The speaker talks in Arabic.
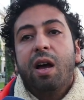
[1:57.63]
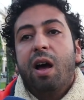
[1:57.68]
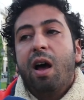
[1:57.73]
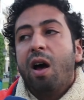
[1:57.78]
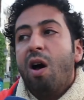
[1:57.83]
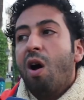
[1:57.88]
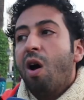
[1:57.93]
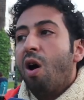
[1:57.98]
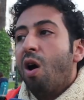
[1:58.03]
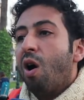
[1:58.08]

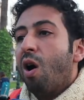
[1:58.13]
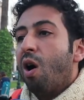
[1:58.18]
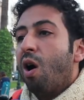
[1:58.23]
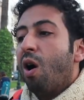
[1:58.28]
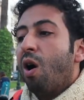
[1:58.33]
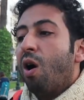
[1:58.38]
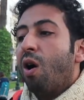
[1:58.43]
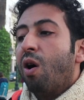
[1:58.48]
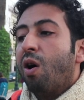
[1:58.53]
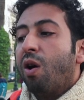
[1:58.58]

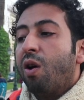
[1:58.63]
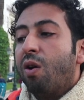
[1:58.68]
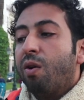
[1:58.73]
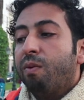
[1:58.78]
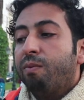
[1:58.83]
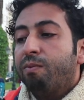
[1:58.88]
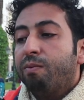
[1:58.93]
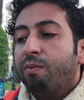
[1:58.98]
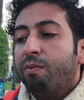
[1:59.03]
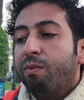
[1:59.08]
آه،
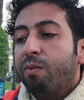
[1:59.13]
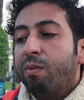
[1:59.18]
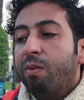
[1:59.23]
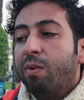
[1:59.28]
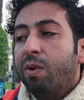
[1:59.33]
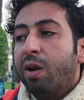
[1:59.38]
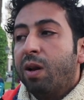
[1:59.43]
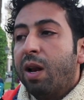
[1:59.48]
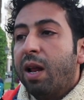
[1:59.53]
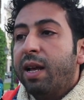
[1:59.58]

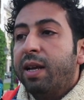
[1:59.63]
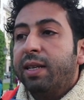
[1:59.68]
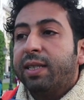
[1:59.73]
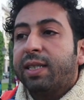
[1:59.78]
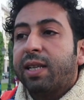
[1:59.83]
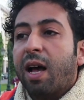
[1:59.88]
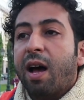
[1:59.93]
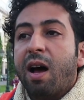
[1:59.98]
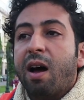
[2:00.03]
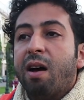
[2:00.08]

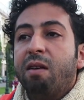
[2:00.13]
ليس